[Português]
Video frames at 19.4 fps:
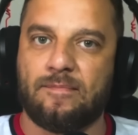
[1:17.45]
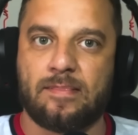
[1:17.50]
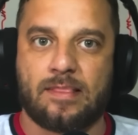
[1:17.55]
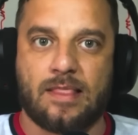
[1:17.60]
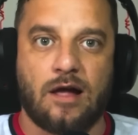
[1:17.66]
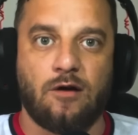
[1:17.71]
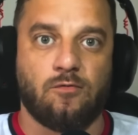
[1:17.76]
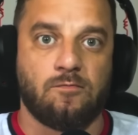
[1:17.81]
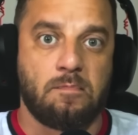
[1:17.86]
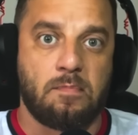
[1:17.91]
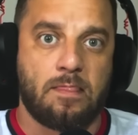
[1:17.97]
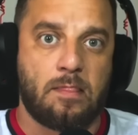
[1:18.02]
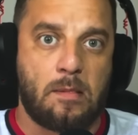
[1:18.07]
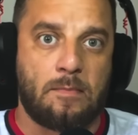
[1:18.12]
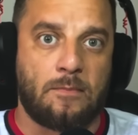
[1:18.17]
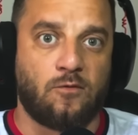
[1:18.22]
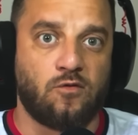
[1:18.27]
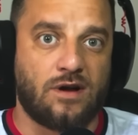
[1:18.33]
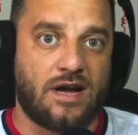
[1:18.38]

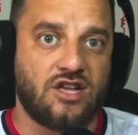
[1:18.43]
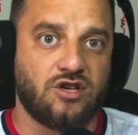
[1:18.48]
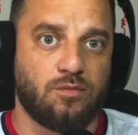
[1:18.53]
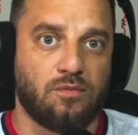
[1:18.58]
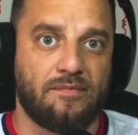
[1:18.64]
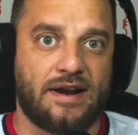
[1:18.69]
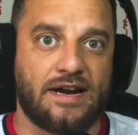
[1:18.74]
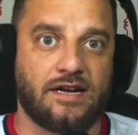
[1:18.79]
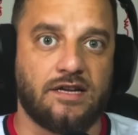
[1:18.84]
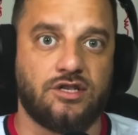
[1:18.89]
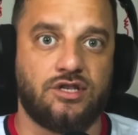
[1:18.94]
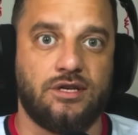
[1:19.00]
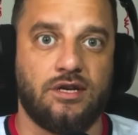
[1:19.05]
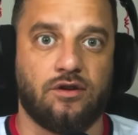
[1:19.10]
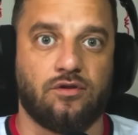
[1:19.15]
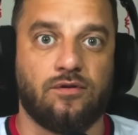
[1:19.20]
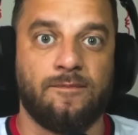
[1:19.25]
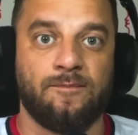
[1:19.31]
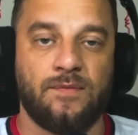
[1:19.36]
Então, o Red Bull
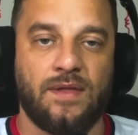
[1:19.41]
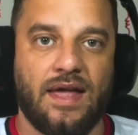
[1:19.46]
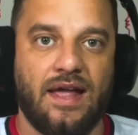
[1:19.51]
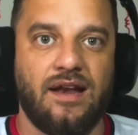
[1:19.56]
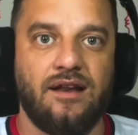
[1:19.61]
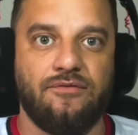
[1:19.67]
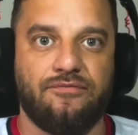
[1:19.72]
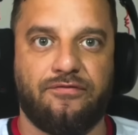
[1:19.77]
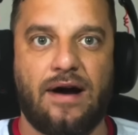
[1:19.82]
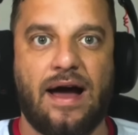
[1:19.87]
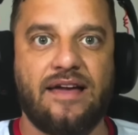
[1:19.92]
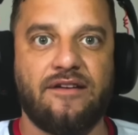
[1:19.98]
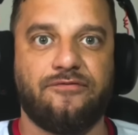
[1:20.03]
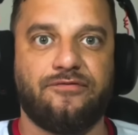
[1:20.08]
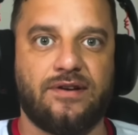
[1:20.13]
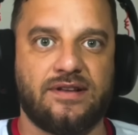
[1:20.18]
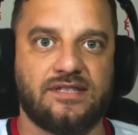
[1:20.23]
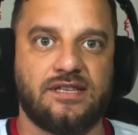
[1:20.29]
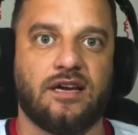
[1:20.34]
Bragantino, ele
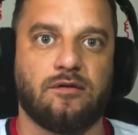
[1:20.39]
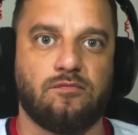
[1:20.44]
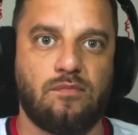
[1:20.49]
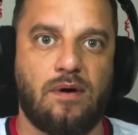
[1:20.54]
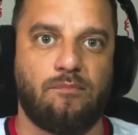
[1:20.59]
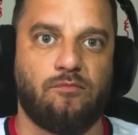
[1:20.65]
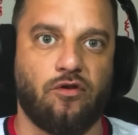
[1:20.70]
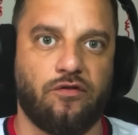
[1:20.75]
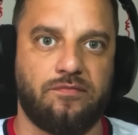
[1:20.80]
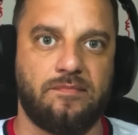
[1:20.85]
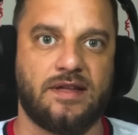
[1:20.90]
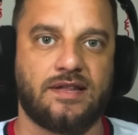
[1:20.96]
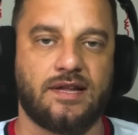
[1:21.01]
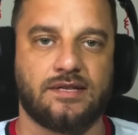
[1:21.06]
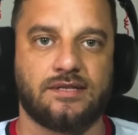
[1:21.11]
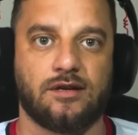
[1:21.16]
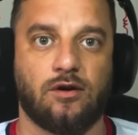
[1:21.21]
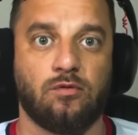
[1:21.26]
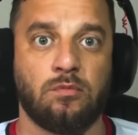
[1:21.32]
vai fazer uma
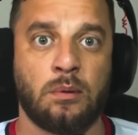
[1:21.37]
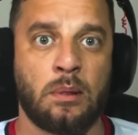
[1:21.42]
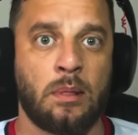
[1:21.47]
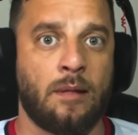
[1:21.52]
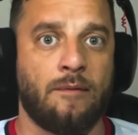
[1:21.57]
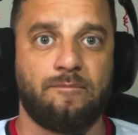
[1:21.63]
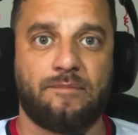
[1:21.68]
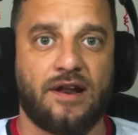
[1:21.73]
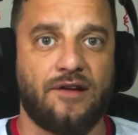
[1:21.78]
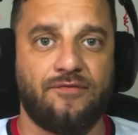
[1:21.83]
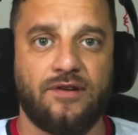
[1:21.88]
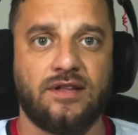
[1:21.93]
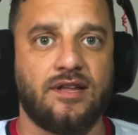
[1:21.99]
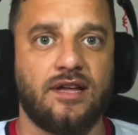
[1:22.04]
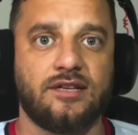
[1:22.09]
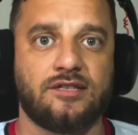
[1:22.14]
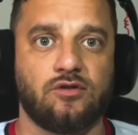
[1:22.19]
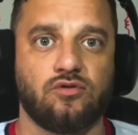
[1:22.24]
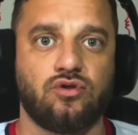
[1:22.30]
movimentação para
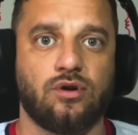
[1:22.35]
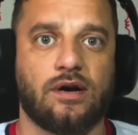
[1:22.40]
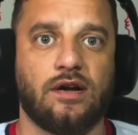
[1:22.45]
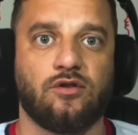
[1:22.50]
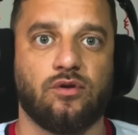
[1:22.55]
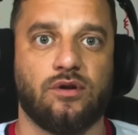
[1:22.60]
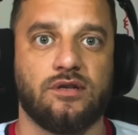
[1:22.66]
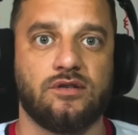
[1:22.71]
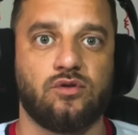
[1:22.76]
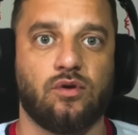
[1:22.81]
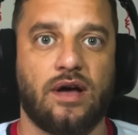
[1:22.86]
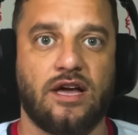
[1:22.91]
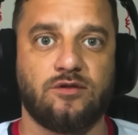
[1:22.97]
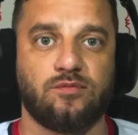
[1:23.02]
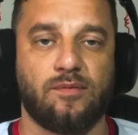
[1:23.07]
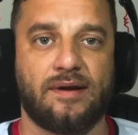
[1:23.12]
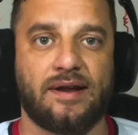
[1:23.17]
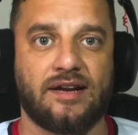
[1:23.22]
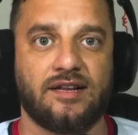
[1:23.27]
vender seus jogadores. O
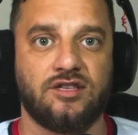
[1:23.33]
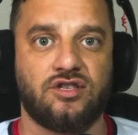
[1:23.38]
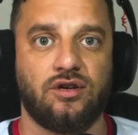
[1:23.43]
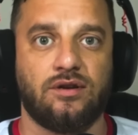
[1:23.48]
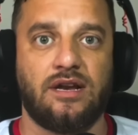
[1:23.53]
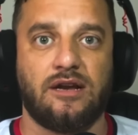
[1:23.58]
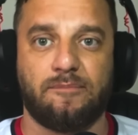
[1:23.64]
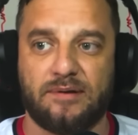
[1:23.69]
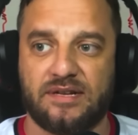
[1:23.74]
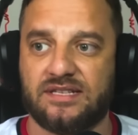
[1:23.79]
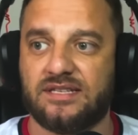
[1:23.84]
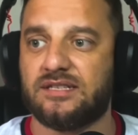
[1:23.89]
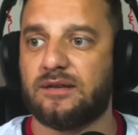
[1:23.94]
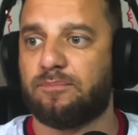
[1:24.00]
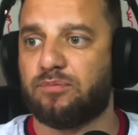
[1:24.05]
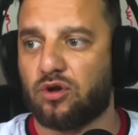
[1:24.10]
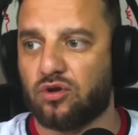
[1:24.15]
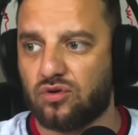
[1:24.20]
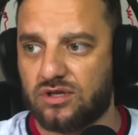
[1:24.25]
Red Bull Bragantino ele
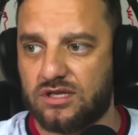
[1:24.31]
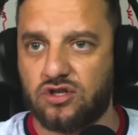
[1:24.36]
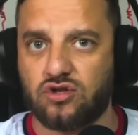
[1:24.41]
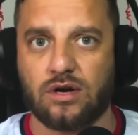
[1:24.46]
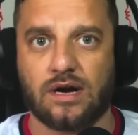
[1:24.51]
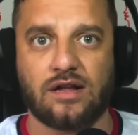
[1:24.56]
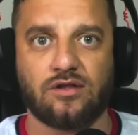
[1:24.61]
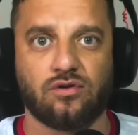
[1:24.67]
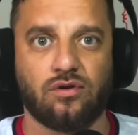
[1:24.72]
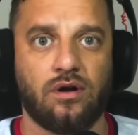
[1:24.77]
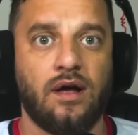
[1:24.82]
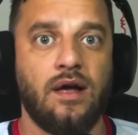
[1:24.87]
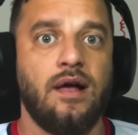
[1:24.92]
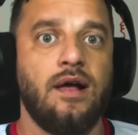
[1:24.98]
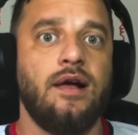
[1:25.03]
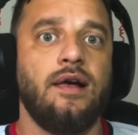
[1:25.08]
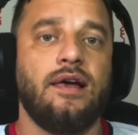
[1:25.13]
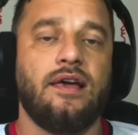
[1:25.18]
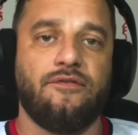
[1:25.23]
precisa produzir jogador
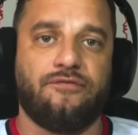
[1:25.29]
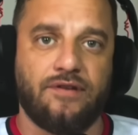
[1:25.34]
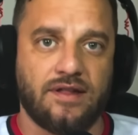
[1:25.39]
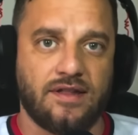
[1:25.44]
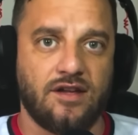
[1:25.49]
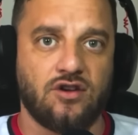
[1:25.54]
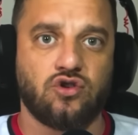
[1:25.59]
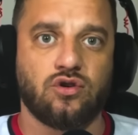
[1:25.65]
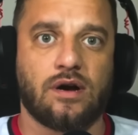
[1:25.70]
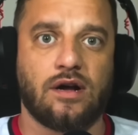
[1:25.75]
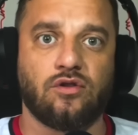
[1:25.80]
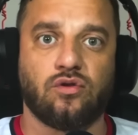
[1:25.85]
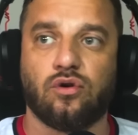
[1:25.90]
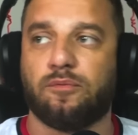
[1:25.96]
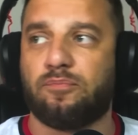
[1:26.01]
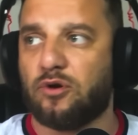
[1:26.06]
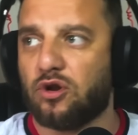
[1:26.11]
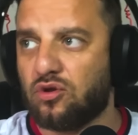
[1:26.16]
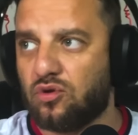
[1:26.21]
e vender
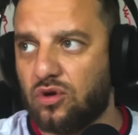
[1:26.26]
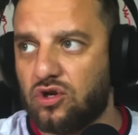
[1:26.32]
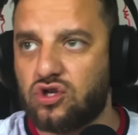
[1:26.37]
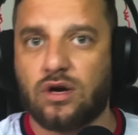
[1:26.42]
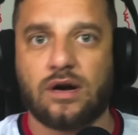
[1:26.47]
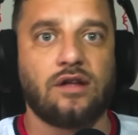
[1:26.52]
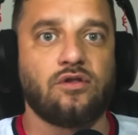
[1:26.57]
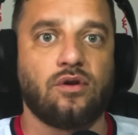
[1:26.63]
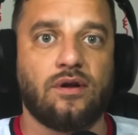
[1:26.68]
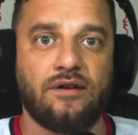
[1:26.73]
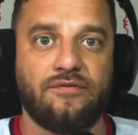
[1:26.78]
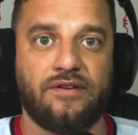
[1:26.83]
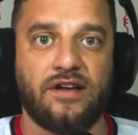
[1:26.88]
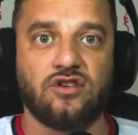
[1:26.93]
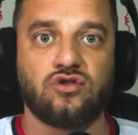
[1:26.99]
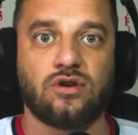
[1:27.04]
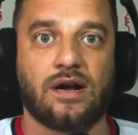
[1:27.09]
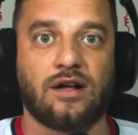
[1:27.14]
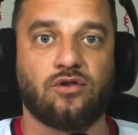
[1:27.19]
jogador, produz jogador e
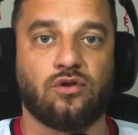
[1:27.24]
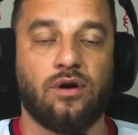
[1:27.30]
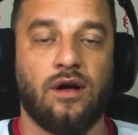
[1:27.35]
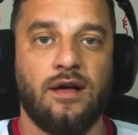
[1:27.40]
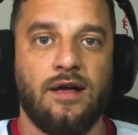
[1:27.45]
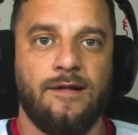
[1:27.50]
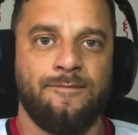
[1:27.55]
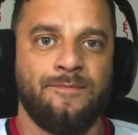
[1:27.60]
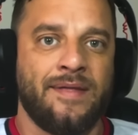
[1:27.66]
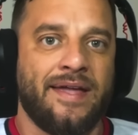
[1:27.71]
vende jogador.